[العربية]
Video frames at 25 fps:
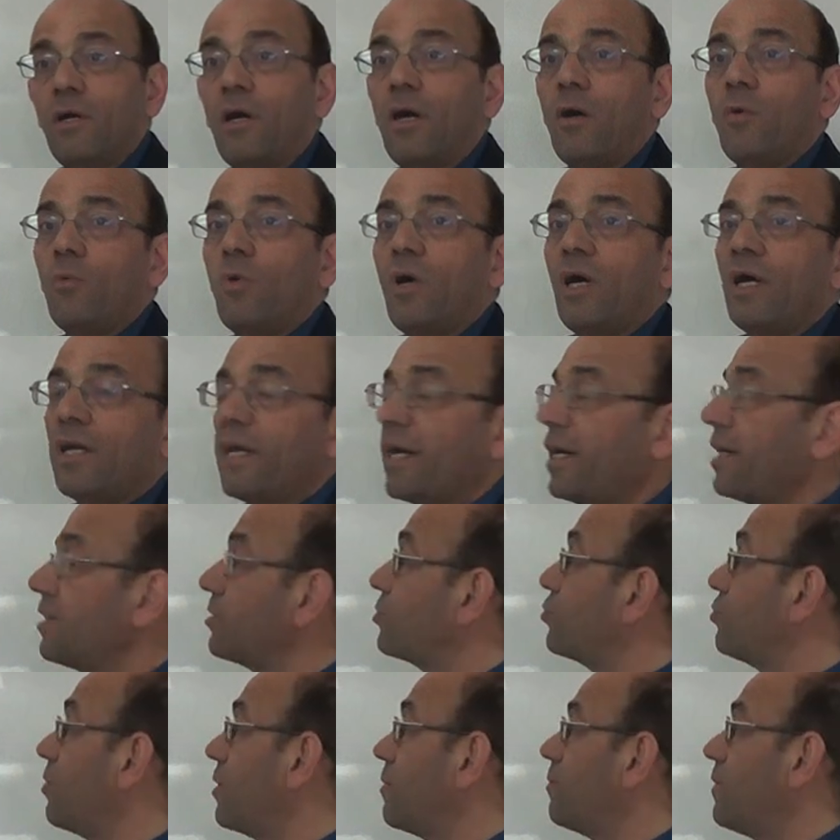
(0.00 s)
او واي
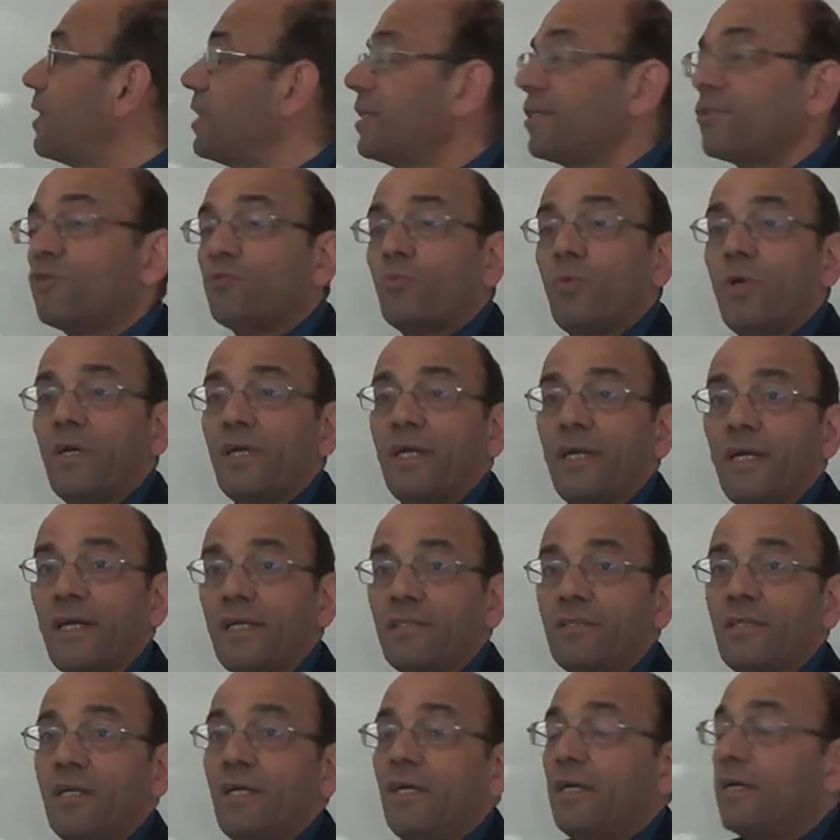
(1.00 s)
اكتشوال ماينس واي
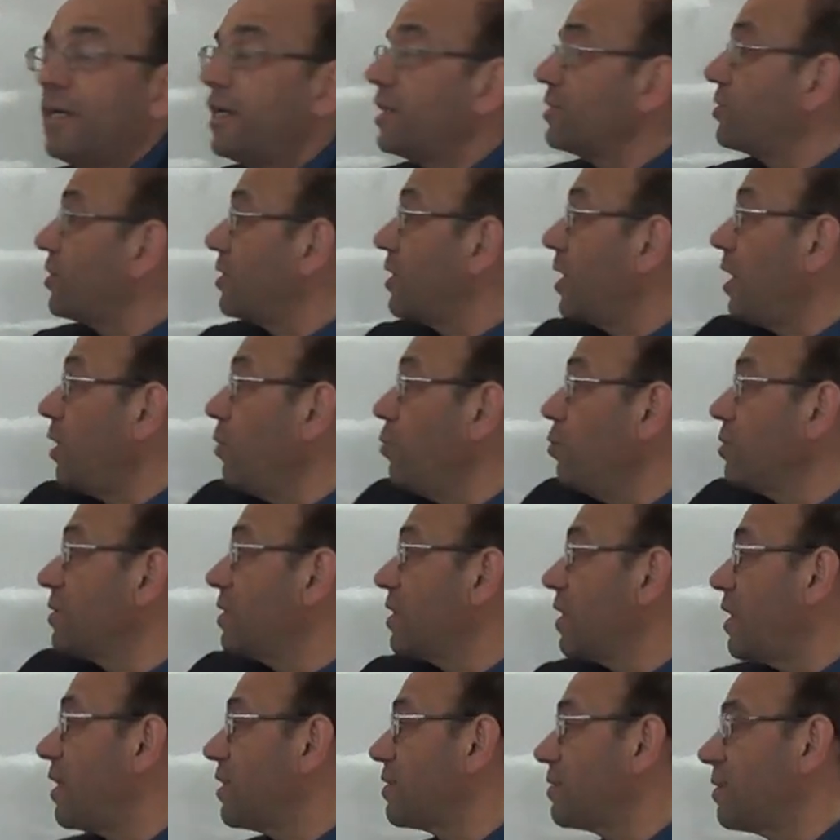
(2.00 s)
هات عشان اعوض
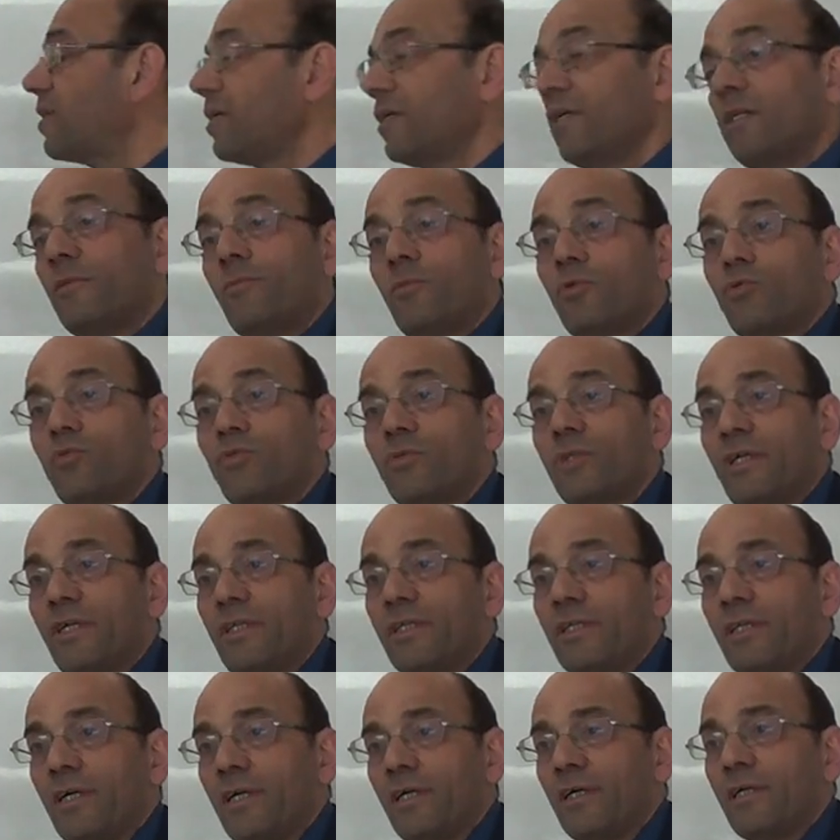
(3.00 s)
الاخطاء اللي موجوده
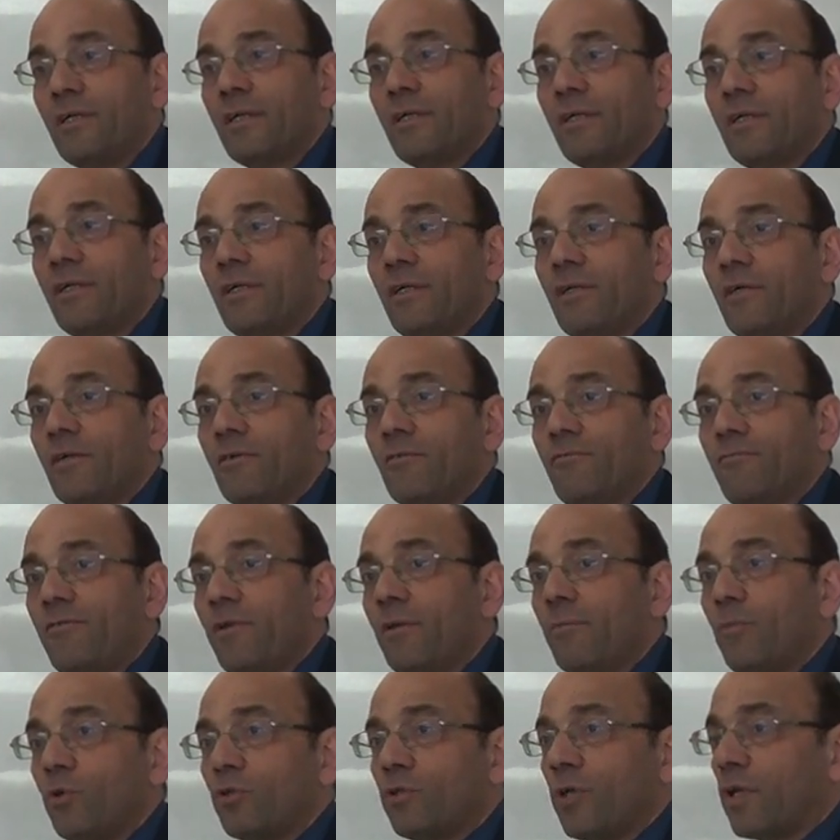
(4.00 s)
عندنا في
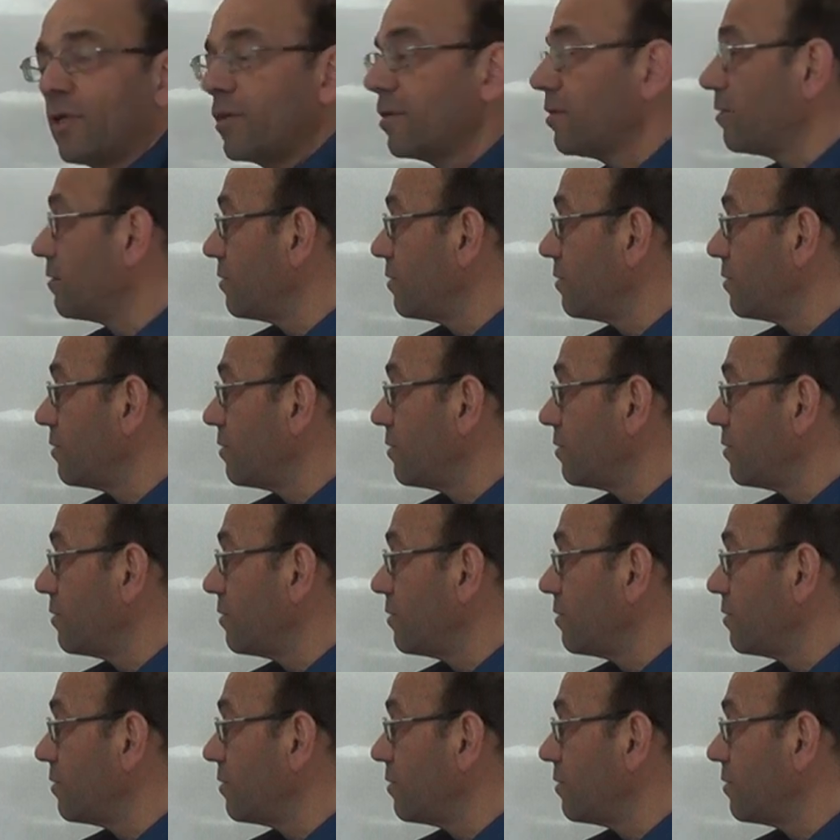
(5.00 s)
الموديل